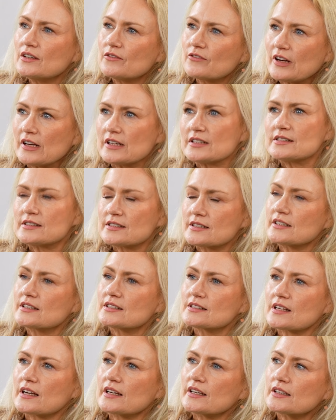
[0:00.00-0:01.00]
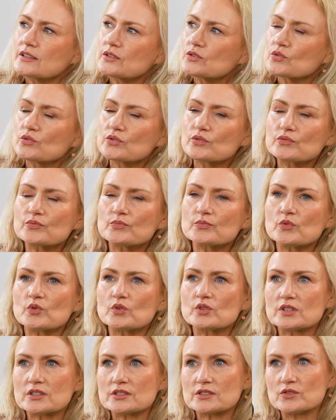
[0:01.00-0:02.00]
verletzlich zeigen dürfen
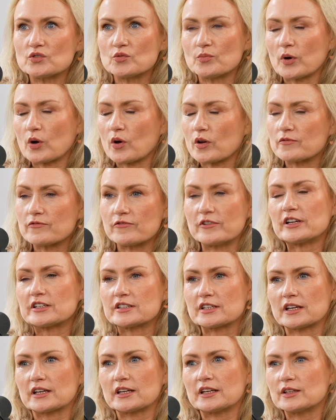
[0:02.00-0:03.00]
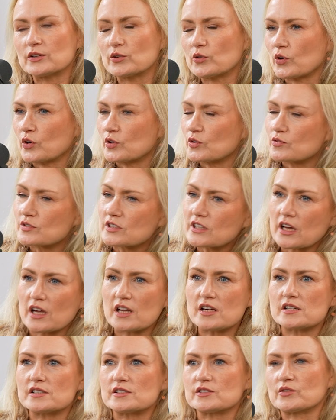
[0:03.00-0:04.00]
und dass sie über Konflikte reden können und die
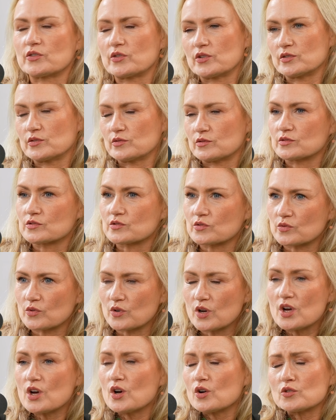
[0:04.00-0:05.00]
handeln können und so.